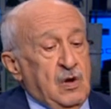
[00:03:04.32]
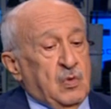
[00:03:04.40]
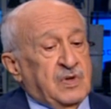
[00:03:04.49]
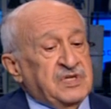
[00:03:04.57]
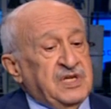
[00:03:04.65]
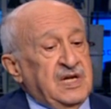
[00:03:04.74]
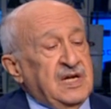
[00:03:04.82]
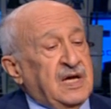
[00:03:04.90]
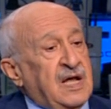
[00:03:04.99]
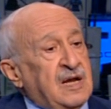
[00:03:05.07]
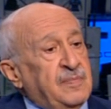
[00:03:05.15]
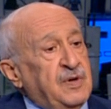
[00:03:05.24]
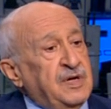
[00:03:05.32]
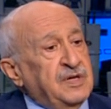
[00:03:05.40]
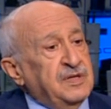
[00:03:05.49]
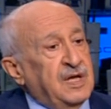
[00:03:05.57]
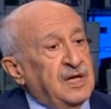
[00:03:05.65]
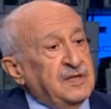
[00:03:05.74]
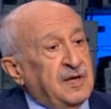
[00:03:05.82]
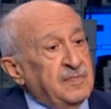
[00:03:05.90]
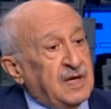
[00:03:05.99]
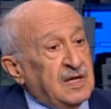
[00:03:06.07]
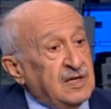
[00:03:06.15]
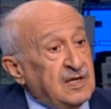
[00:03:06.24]
وذلك على بعد أيام
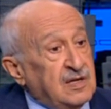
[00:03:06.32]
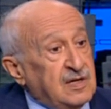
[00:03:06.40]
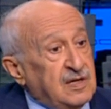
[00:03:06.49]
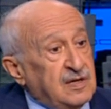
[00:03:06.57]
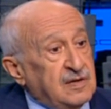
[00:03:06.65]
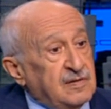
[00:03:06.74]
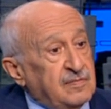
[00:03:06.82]
قليلة